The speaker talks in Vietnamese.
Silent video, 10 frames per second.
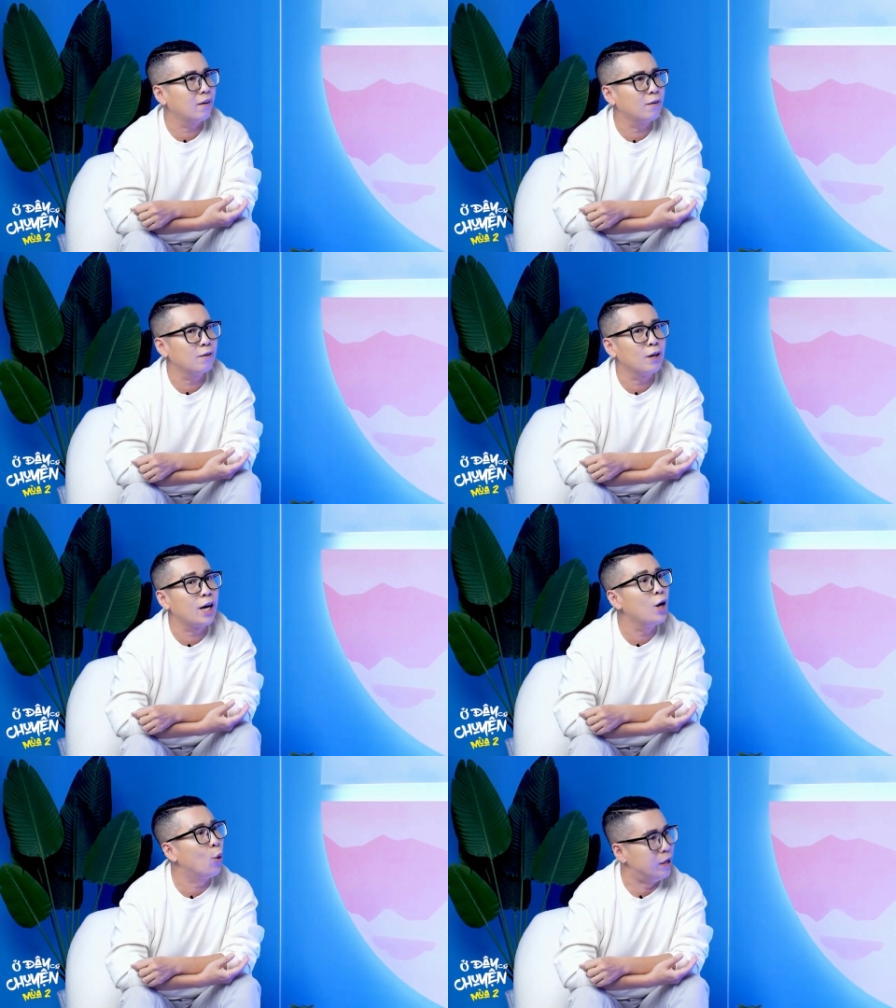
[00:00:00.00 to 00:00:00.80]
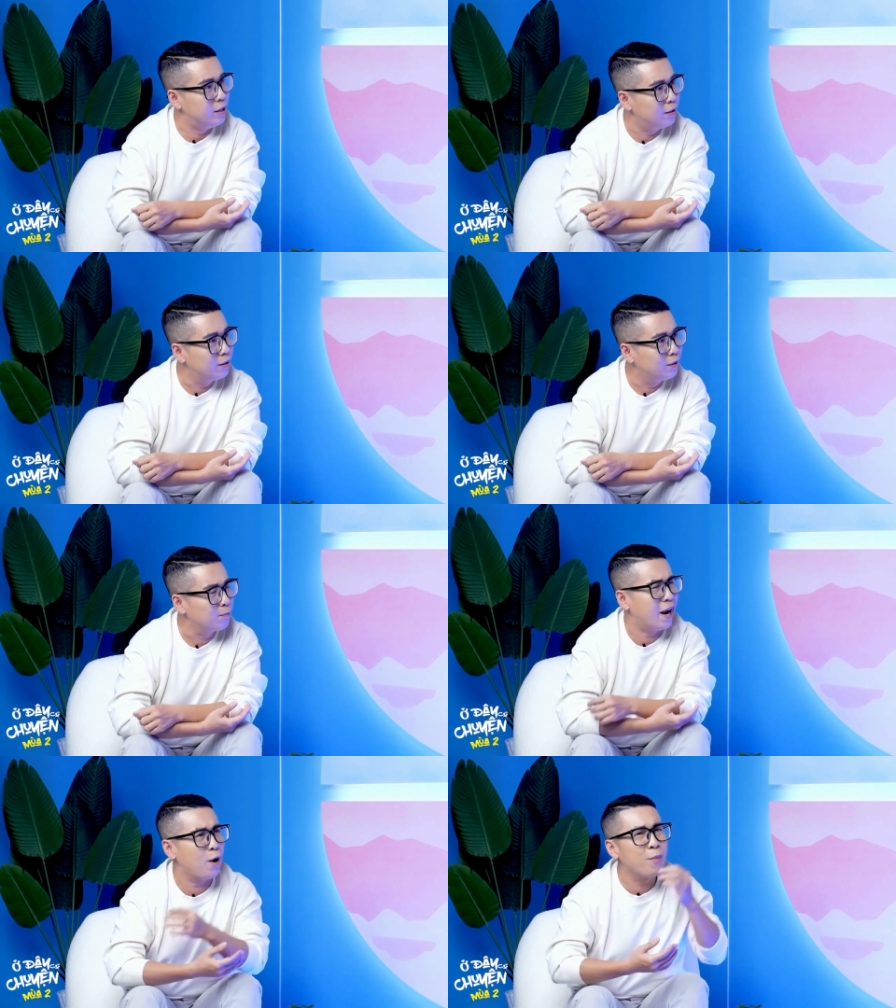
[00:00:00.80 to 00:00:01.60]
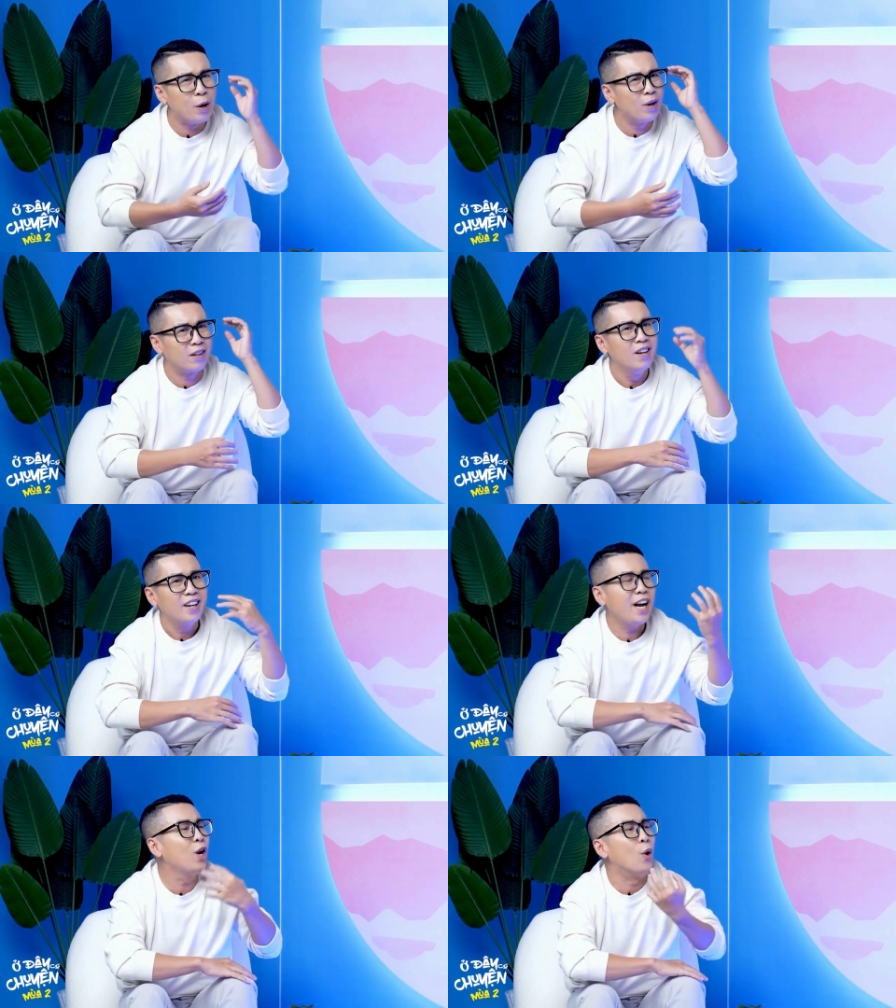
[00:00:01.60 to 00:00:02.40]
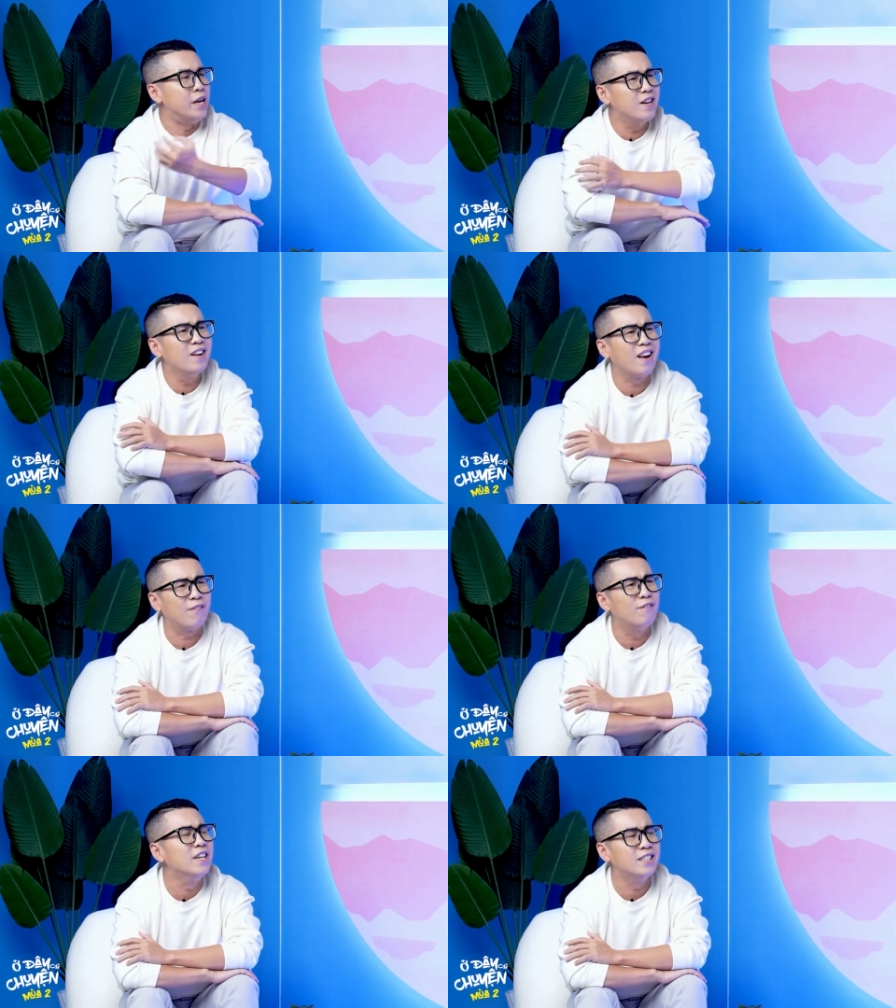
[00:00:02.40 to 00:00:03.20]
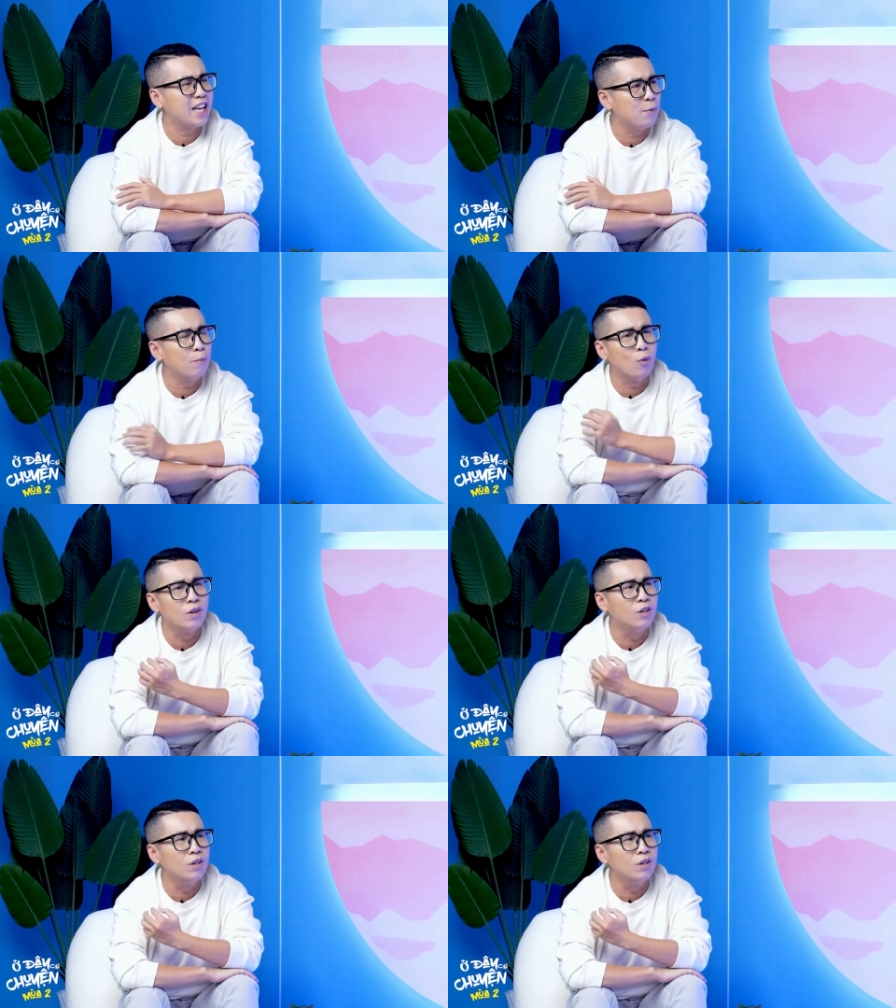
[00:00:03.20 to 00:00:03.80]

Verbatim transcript: giác là cái lụy, mà em không hiểu là cái lụy đấy là vì sao mà